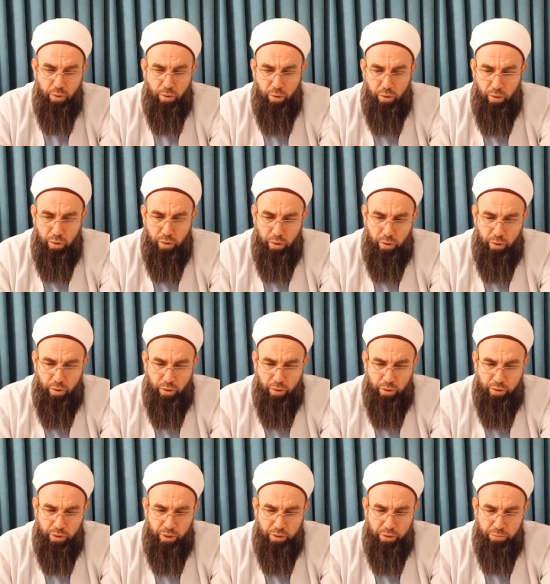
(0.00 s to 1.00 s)

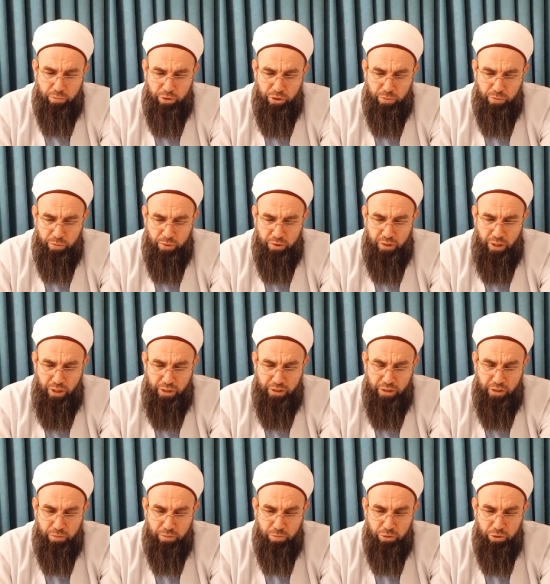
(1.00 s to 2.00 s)
71'den ee,
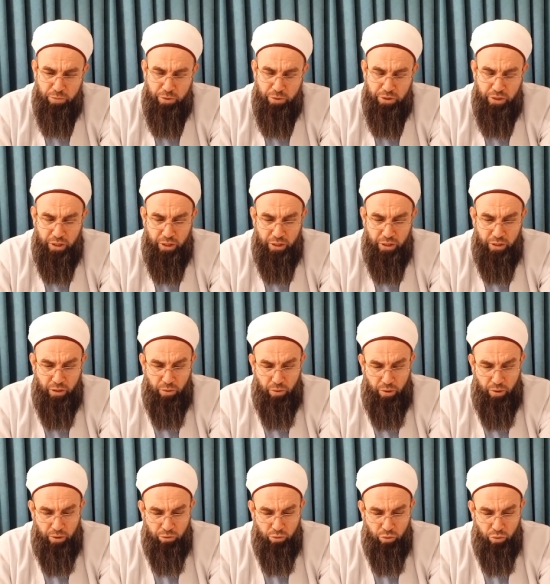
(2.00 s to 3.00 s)
75'e kadar
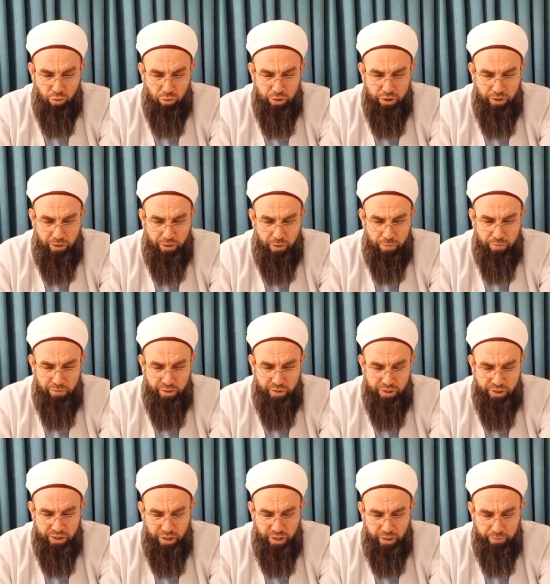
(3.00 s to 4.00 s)
olan soru cevabı
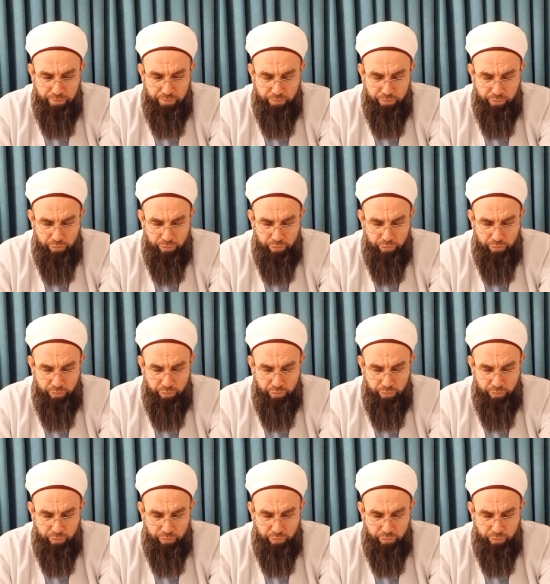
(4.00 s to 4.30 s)
vereceğim.